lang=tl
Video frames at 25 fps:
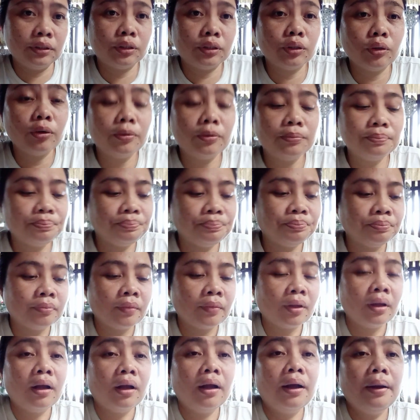So,
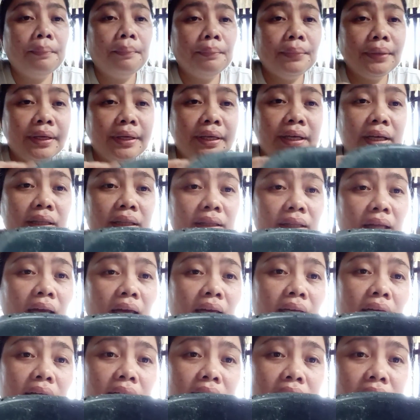nigyan
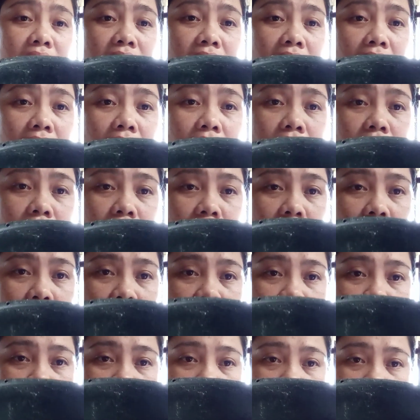tayo ng isda. Yan.